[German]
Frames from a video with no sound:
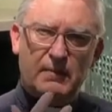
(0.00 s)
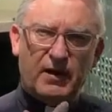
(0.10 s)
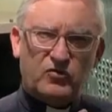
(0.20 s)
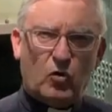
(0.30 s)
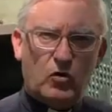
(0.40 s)

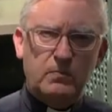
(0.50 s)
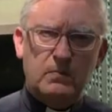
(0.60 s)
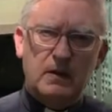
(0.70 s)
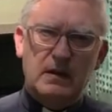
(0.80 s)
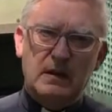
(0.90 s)
Patron
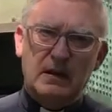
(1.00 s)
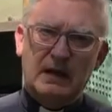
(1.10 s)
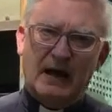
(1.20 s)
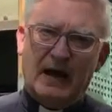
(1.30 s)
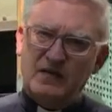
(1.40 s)

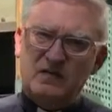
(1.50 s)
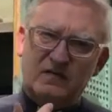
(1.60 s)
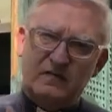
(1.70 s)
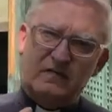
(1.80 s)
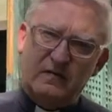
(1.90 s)
heißt
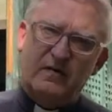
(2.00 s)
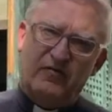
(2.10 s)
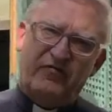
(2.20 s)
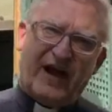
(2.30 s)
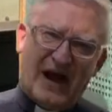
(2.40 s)

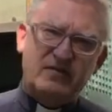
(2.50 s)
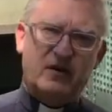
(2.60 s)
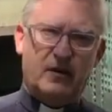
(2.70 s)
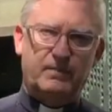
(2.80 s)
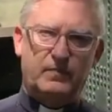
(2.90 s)
Vater,